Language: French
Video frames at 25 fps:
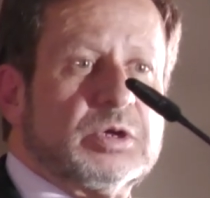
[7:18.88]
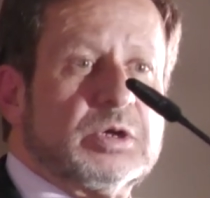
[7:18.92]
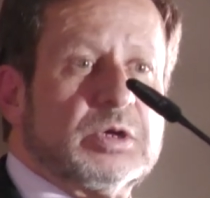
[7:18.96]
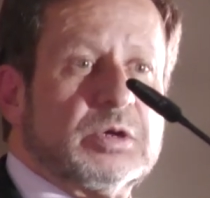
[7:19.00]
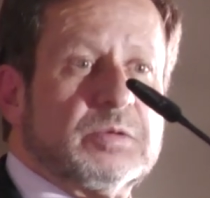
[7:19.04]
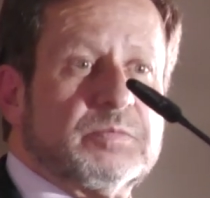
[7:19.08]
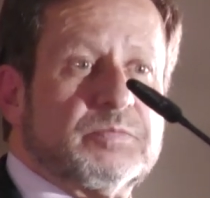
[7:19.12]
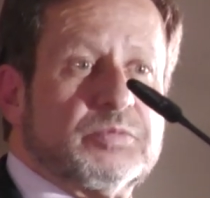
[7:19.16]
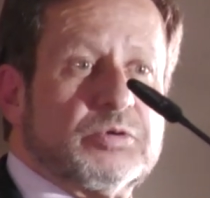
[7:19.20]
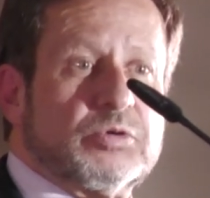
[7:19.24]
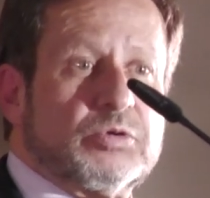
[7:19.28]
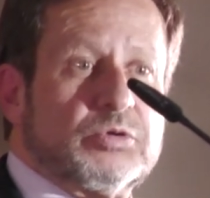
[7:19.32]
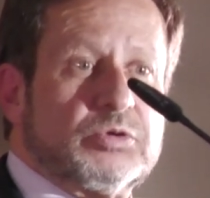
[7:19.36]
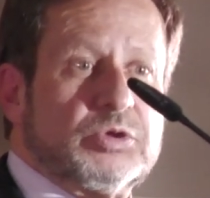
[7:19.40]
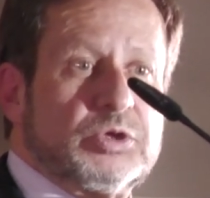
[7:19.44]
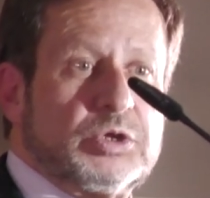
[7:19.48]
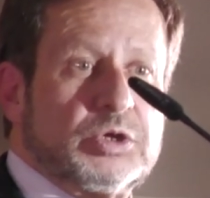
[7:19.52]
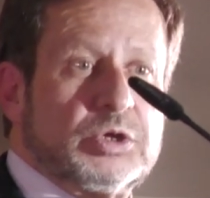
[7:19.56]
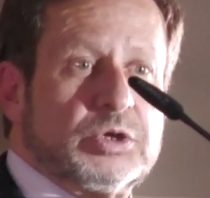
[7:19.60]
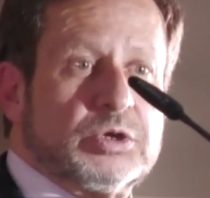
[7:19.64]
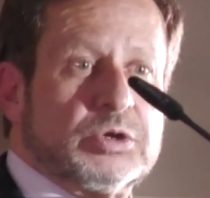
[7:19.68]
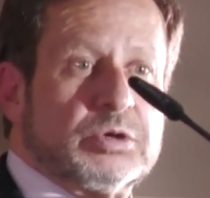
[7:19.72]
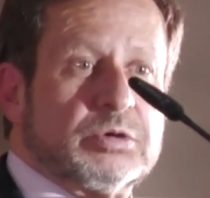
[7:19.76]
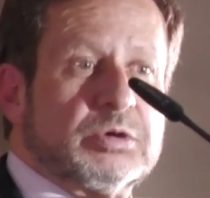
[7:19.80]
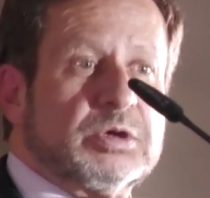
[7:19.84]
Et là, on
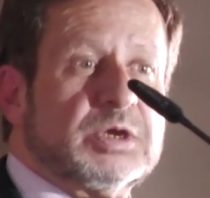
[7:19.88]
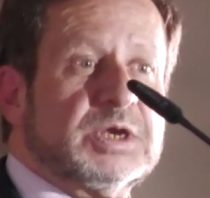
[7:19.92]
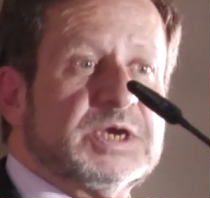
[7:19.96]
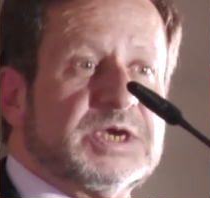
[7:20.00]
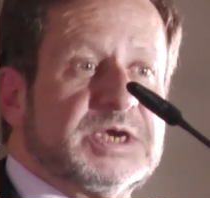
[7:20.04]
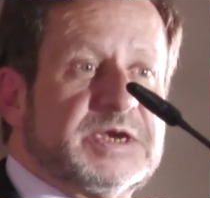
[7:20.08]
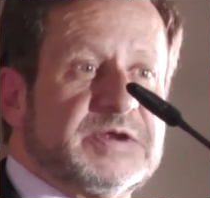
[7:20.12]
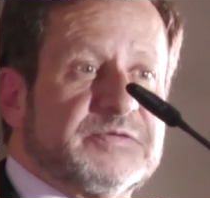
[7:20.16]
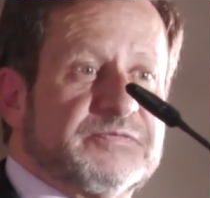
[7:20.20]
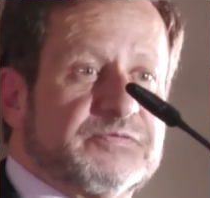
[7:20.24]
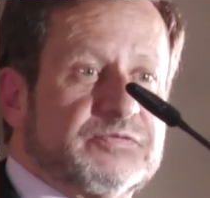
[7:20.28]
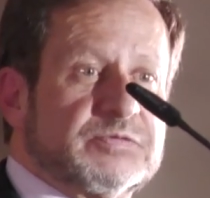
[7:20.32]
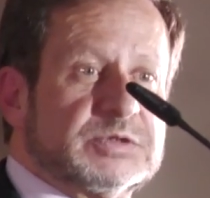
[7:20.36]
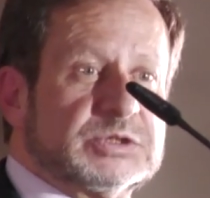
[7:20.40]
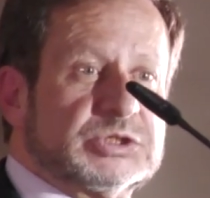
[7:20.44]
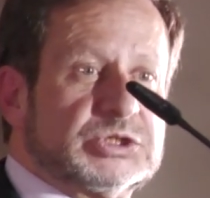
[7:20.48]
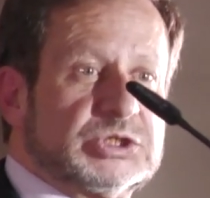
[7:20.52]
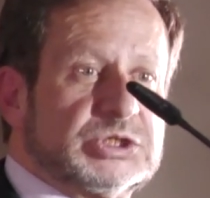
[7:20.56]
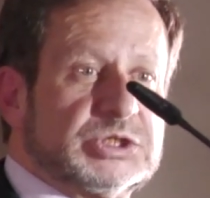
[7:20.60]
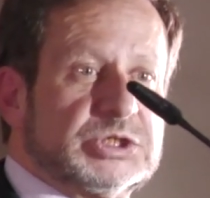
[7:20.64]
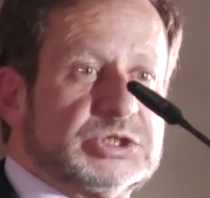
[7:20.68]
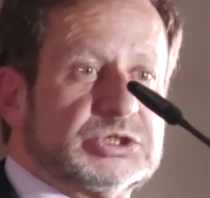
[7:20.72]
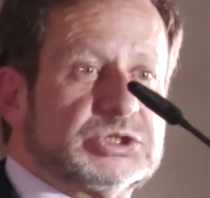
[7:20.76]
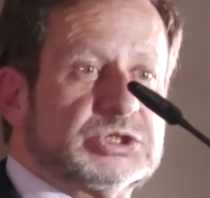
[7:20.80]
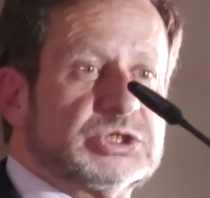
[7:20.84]
parle de dizaines
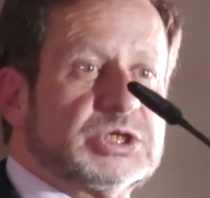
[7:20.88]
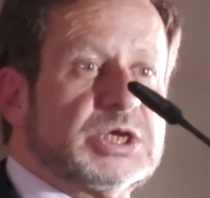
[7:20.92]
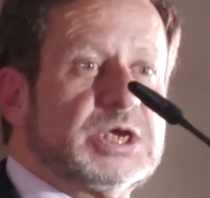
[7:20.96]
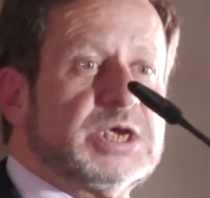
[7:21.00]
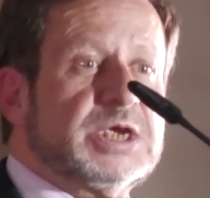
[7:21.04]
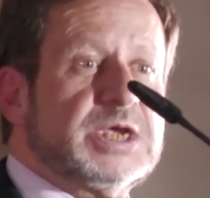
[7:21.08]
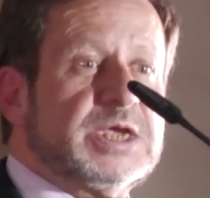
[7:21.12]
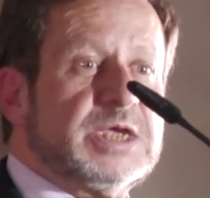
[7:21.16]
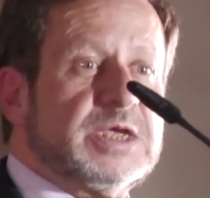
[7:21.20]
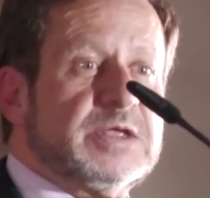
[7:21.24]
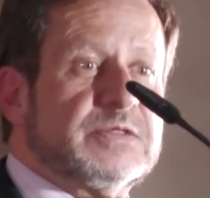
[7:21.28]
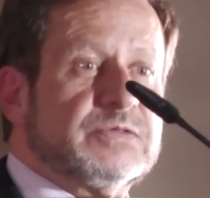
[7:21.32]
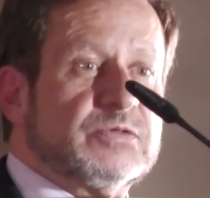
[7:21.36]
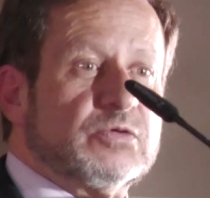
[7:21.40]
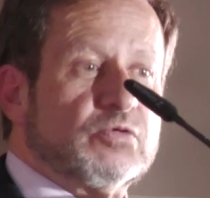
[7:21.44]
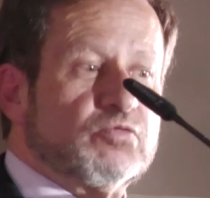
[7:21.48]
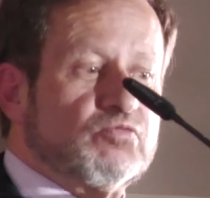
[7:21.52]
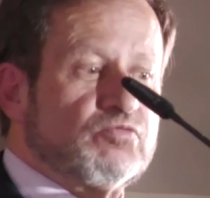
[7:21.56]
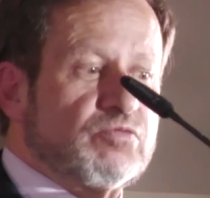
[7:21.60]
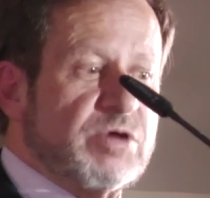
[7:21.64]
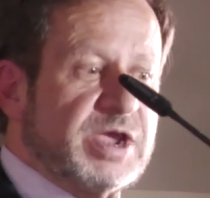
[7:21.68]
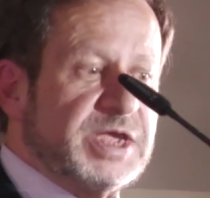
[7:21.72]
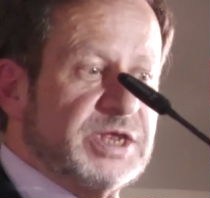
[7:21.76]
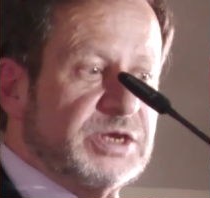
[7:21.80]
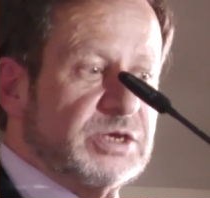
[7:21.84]

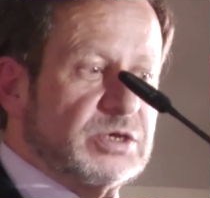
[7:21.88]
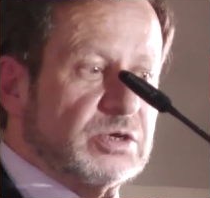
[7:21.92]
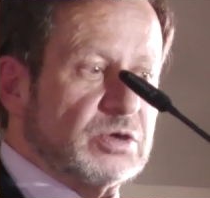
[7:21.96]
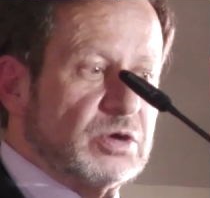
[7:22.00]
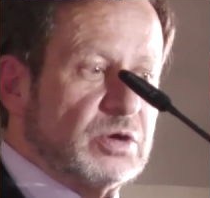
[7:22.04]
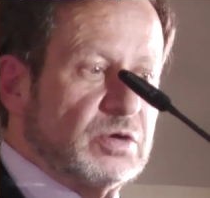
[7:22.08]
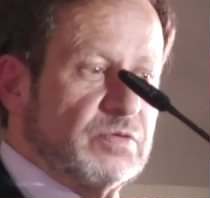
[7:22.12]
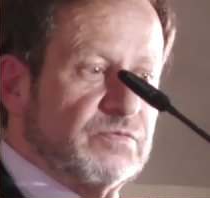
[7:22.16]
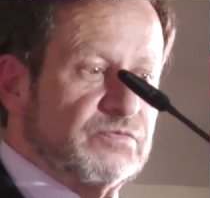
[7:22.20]
de,